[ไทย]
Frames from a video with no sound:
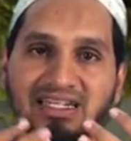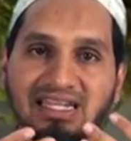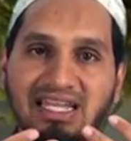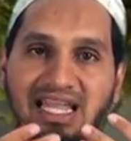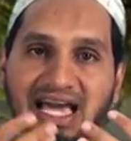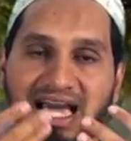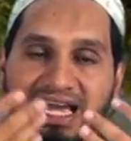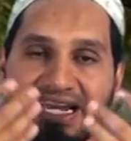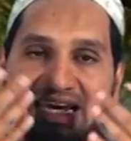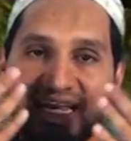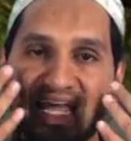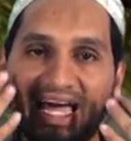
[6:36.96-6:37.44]

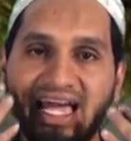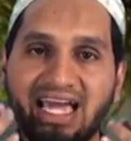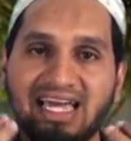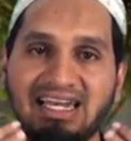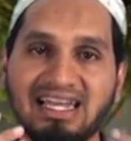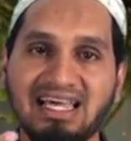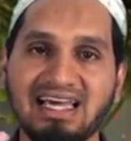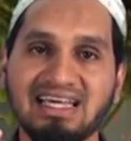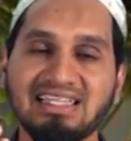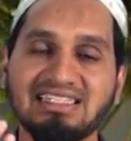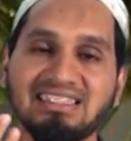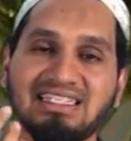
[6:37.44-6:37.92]
ล้างหน้า
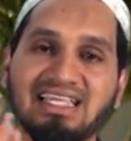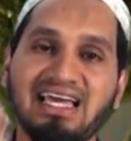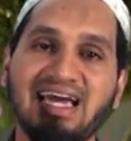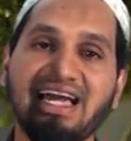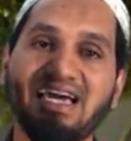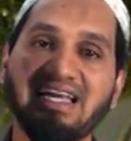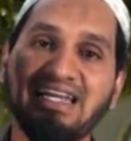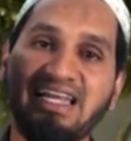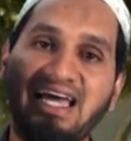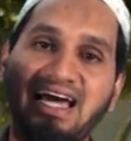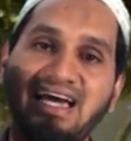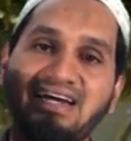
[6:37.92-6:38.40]
ล้างตา
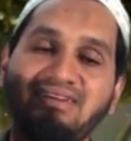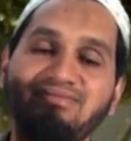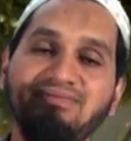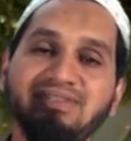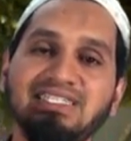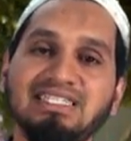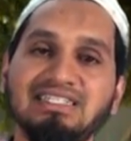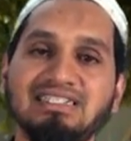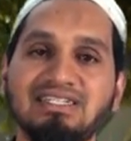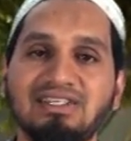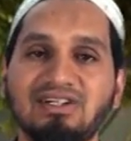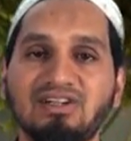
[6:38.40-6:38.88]
ล้าง
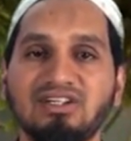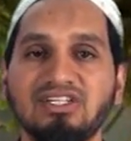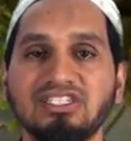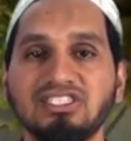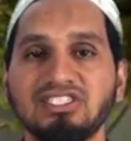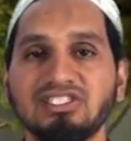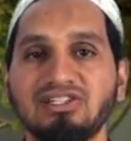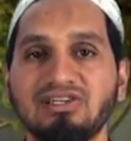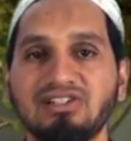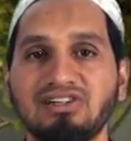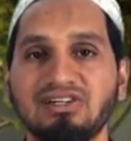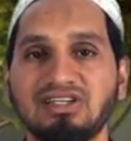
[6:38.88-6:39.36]
มือถึงข้อ
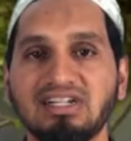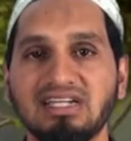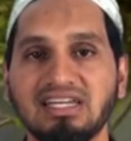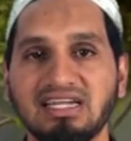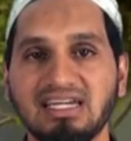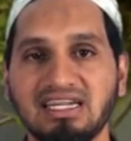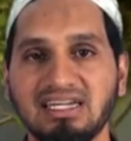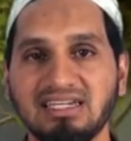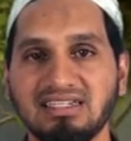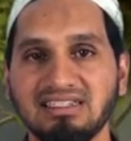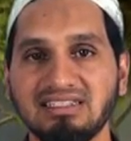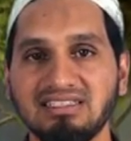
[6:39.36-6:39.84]
ศอก
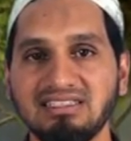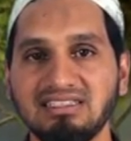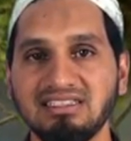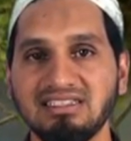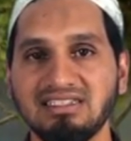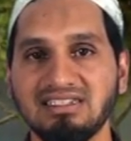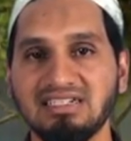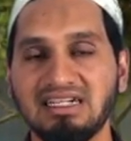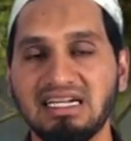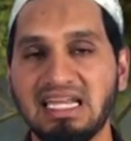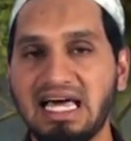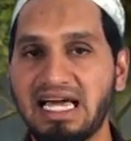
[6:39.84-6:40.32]
นะฮะซึ่ง
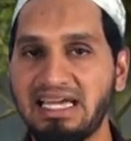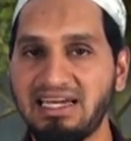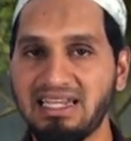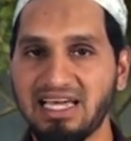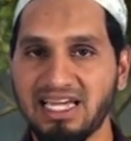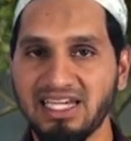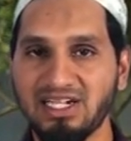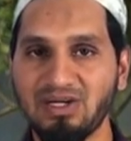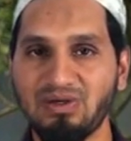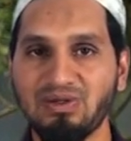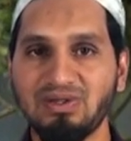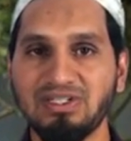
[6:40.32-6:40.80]
ห
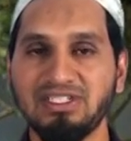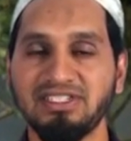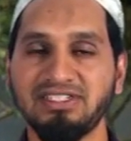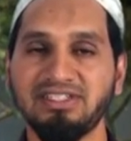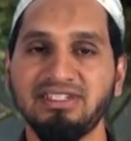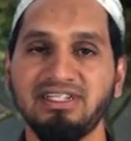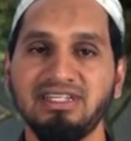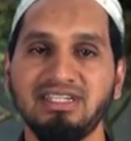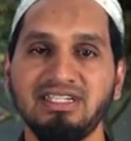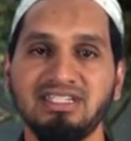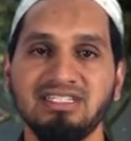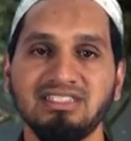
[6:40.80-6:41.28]
ลายๆคน
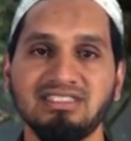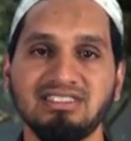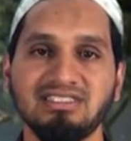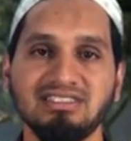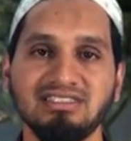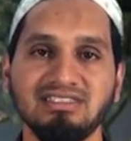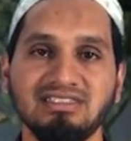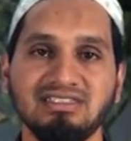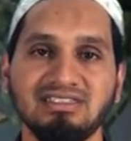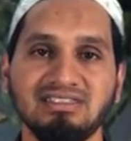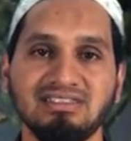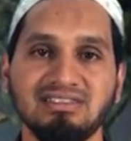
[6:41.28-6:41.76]

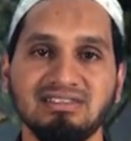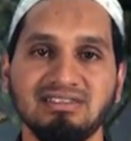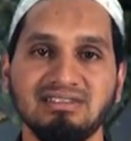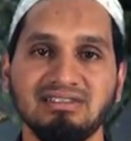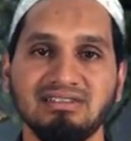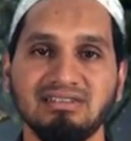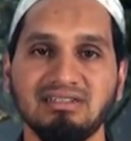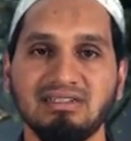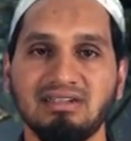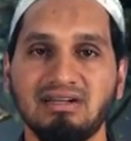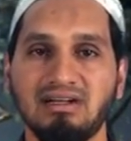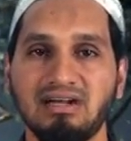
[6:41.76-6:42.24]
ซึ่ง
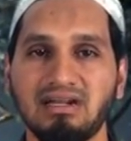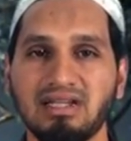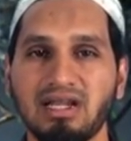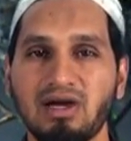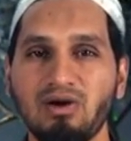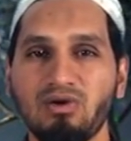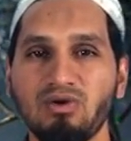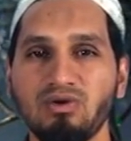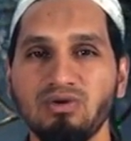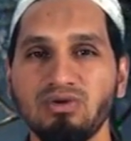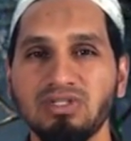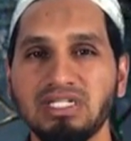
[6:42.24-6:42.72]

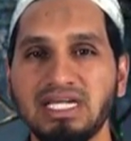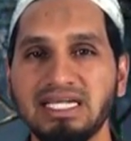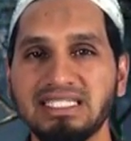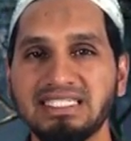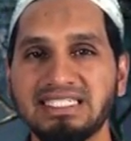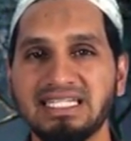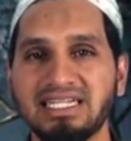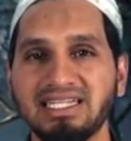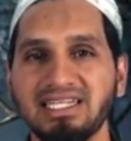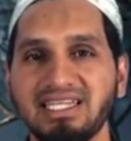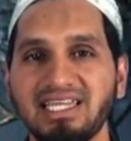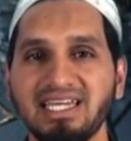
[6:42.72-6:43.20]
เรา ถ้า
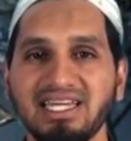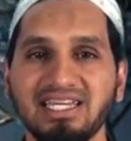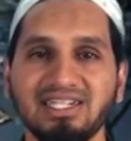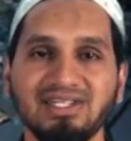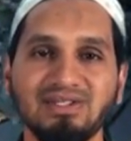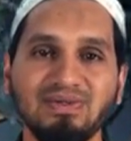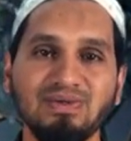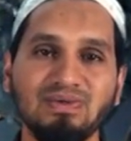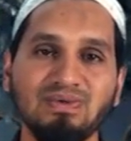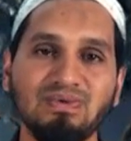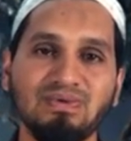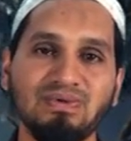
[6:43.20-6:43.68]
สังเกต
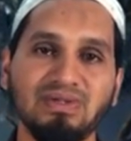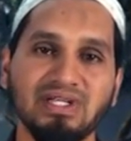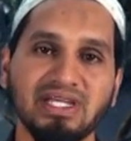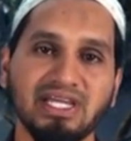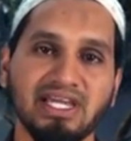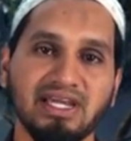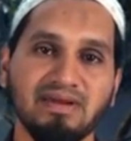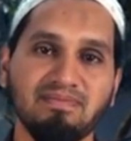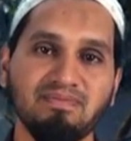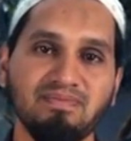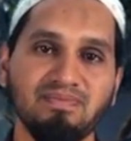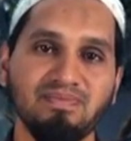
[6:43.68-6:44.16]
ดู
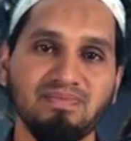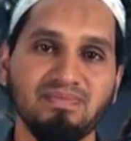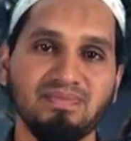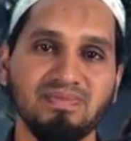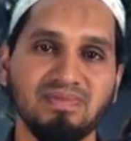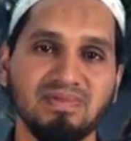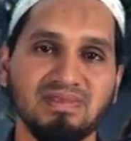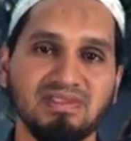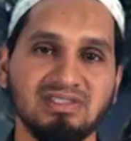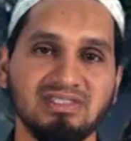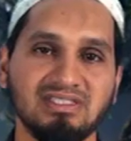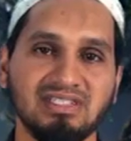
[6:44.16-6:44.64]
นะครับ
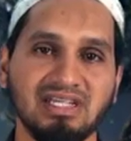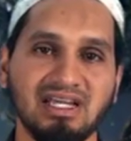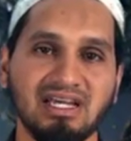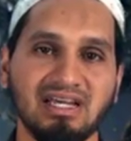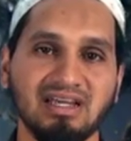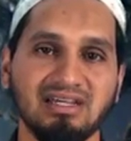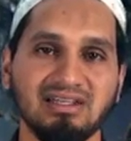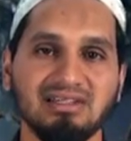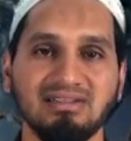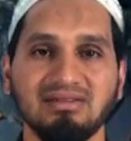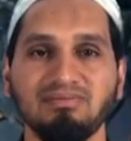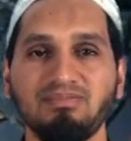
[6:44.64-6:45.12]
จะ
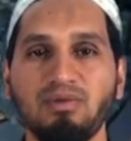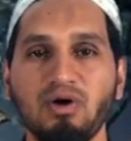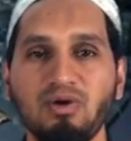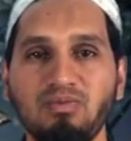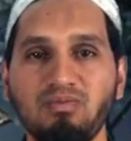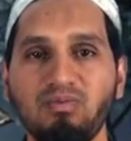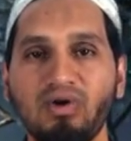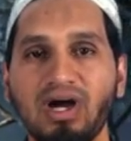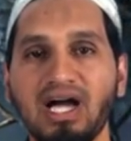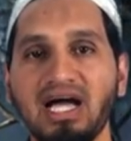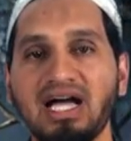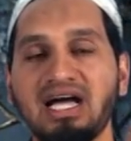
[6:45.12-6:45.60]
พ
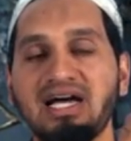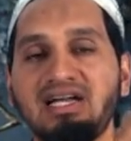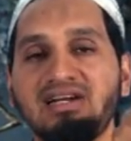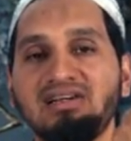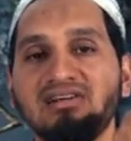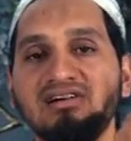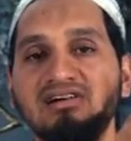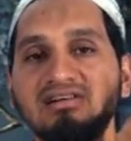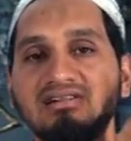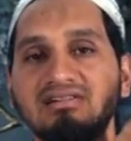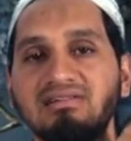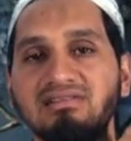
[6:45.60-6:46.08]
บว่า
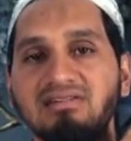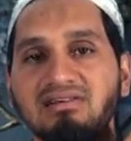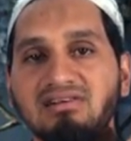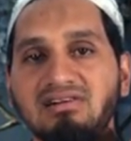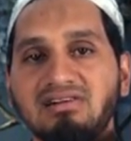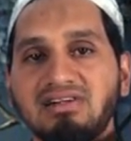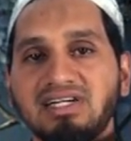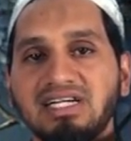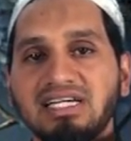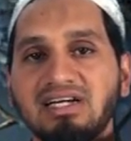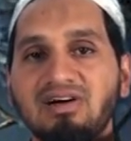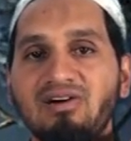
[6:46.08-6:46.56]
ร่องร
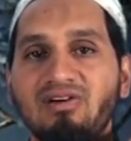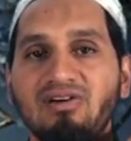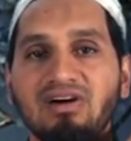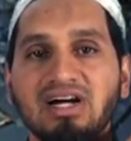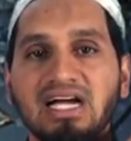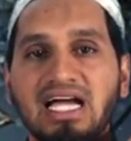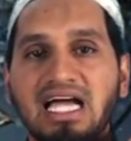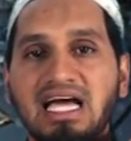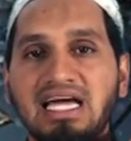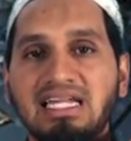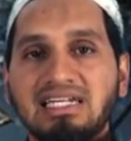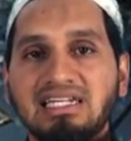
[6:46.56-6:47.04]
อยของ
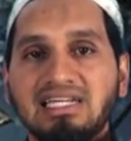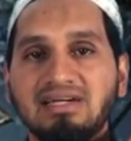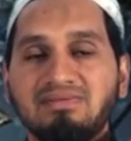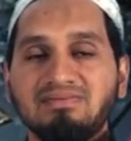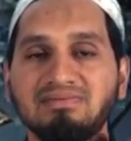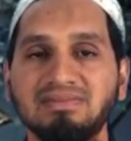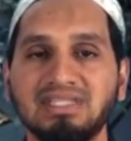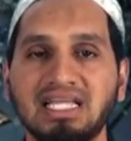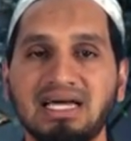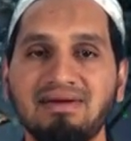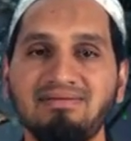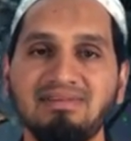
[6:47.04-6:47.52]
การ
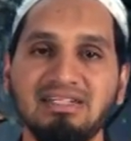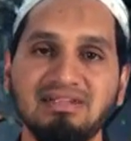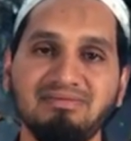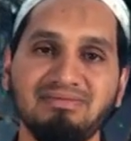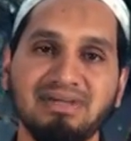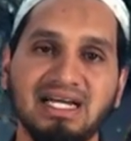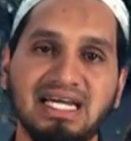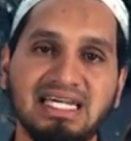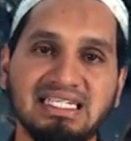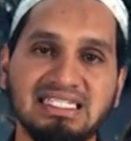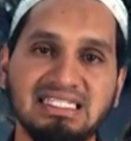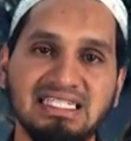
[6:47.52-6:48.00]
ทำน้ำละ
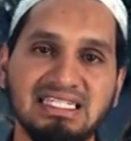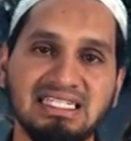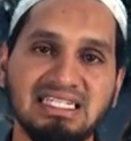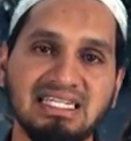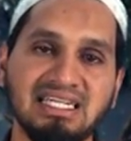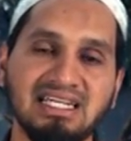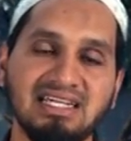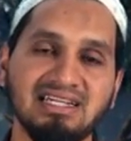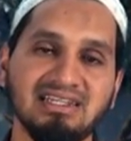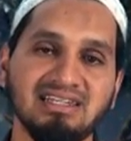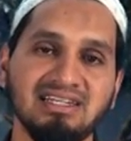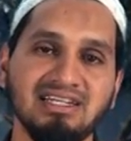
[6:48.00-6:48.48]
หมาดเนี่ย
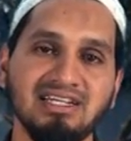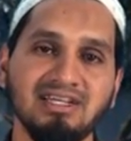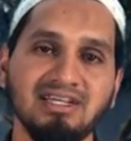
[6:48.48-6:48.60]
นะฮะ